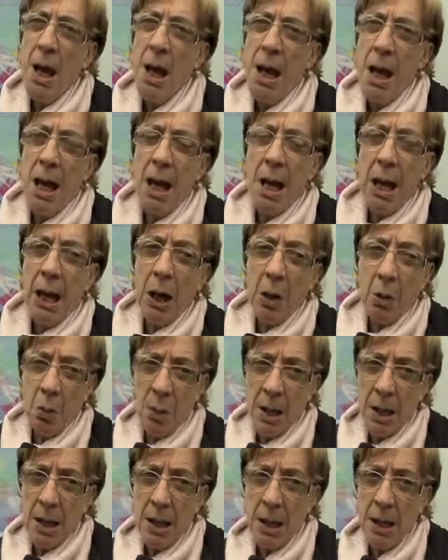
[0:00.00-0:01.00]
e
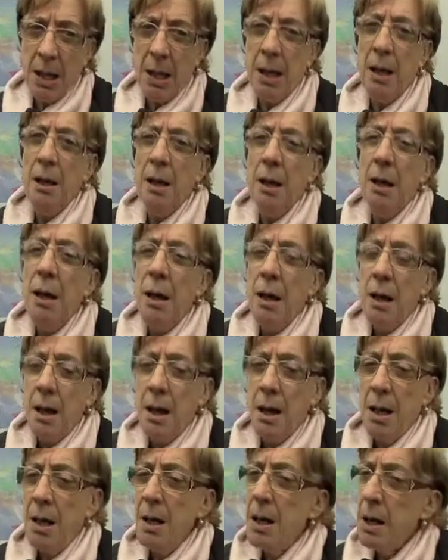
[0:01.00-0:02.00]
quindi
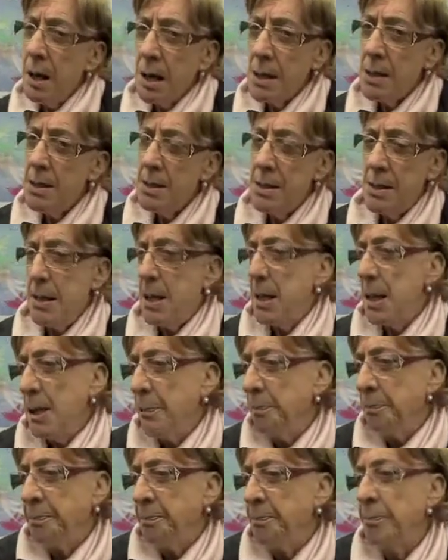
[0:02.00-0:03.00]
eh, si
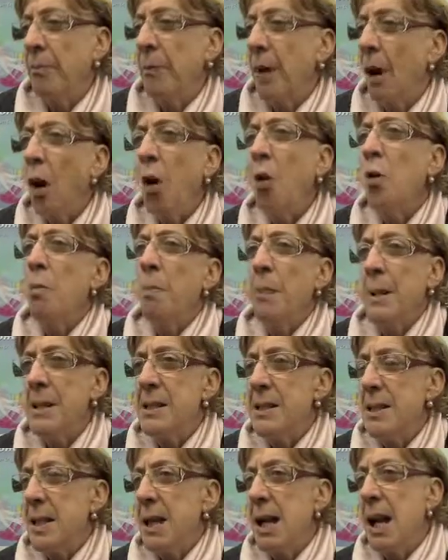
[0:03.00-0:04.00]
mh, mm, occupa
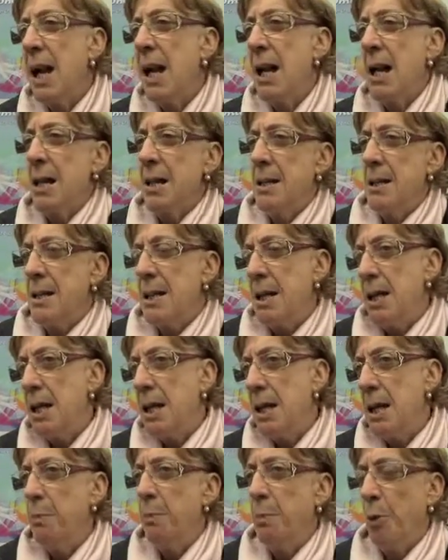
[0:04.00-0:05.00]
sia
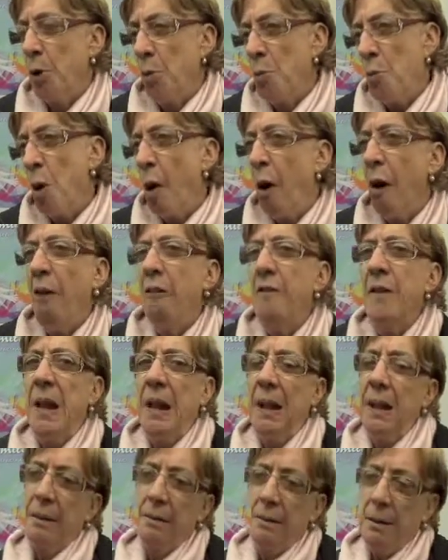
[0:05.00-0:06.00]
di
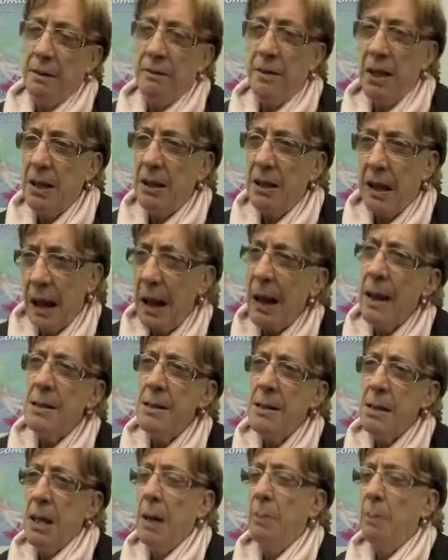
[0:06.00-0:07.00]
promuovere attività
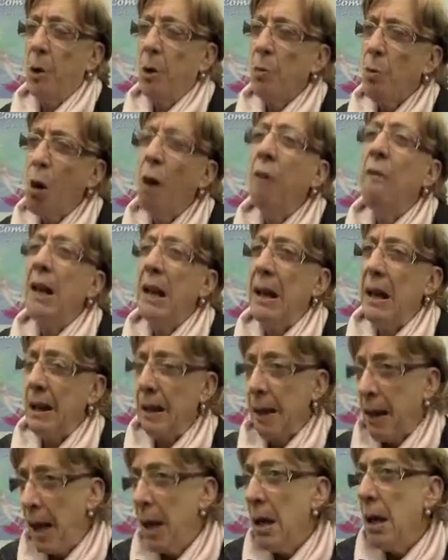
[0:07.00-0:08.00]
sia promuovere
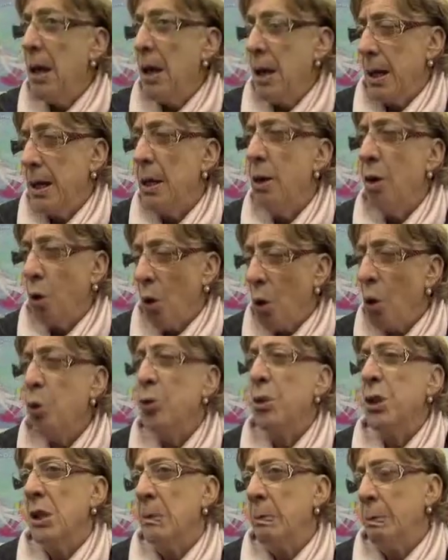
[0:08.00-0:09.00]
anche
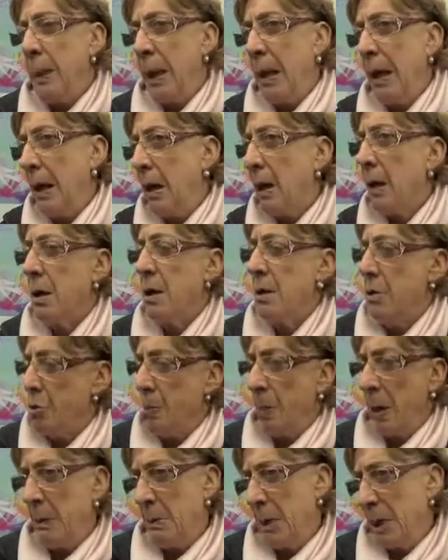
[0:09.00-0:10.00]
incontri per il
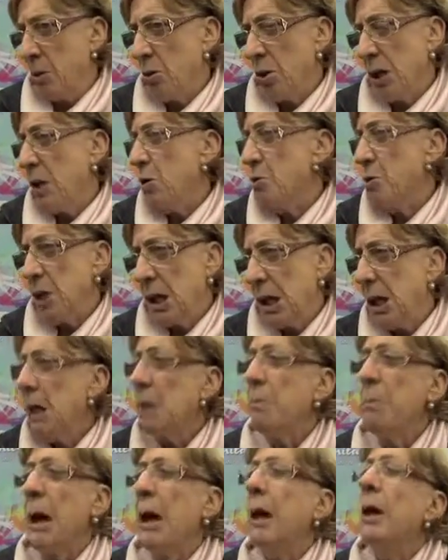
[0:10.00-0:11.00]
superamento dello
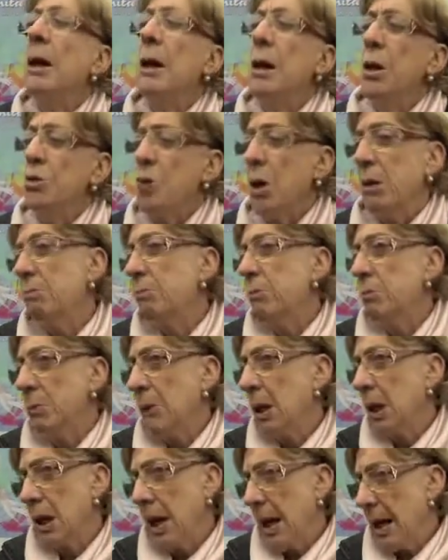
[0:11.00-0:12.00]
stigma, cioè
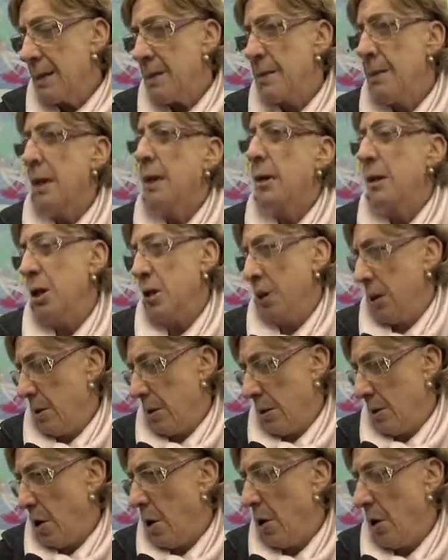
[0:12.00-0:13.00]
mh, mm, di eh,
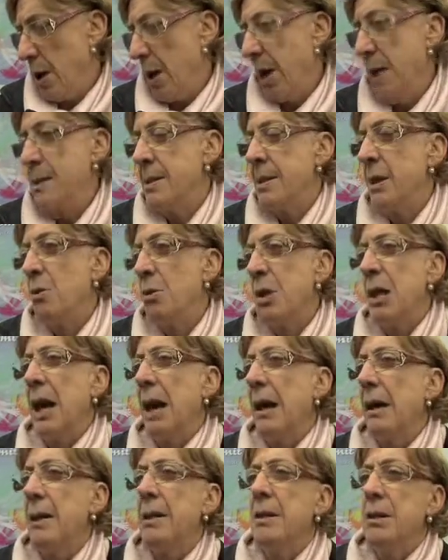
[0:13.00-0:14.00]
eh, azioni
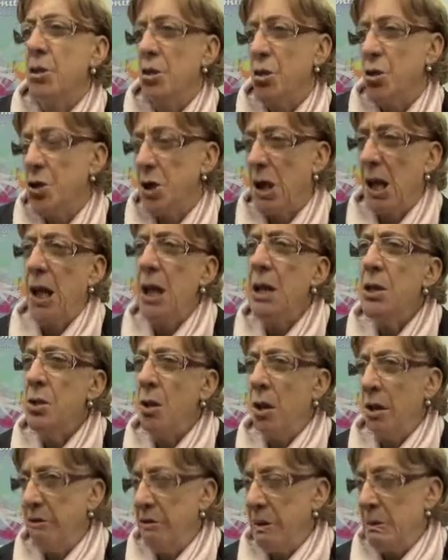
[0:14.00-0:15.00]
anche di
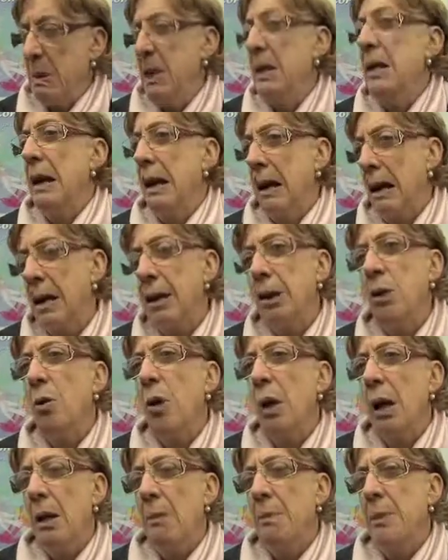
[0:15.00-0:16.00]
sostegno ai familiari o
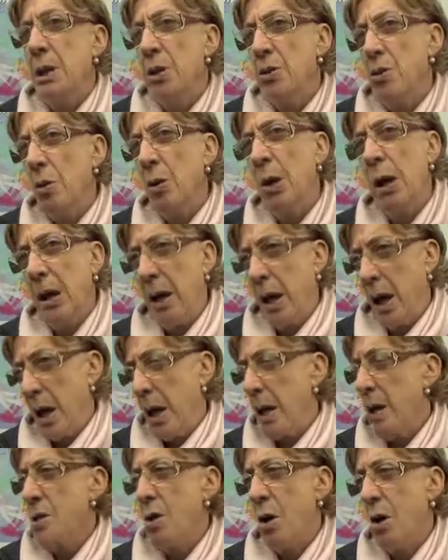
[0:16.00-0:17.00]
alle persone
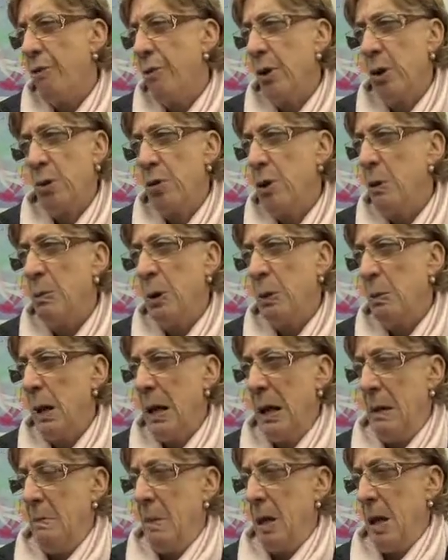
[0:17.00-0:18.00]
che soffrono di
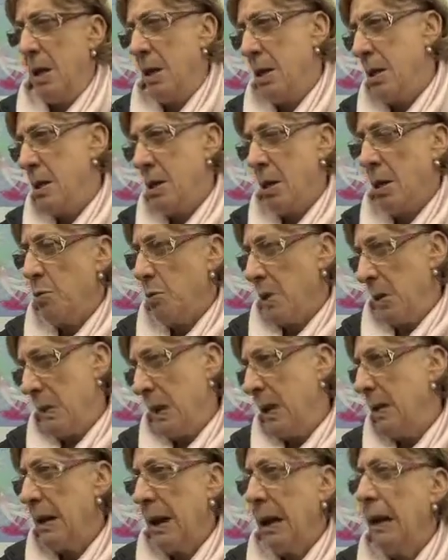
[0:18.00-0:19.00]
problemi di salute
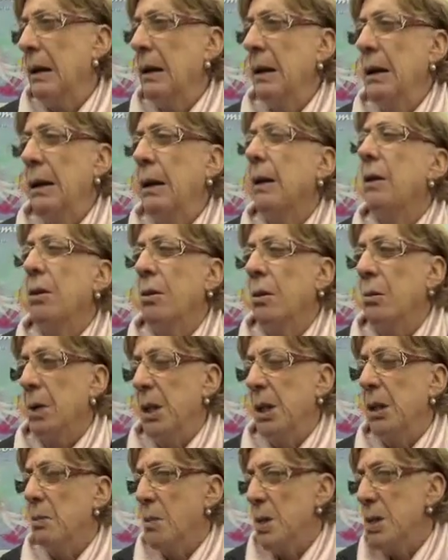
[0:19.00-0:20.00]
mentale. Ecco,
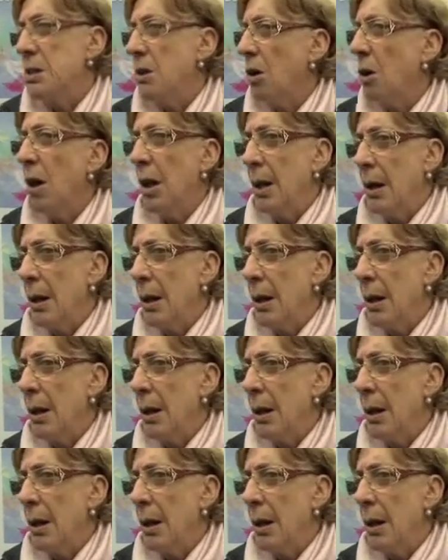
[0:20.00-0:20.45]
quindi questo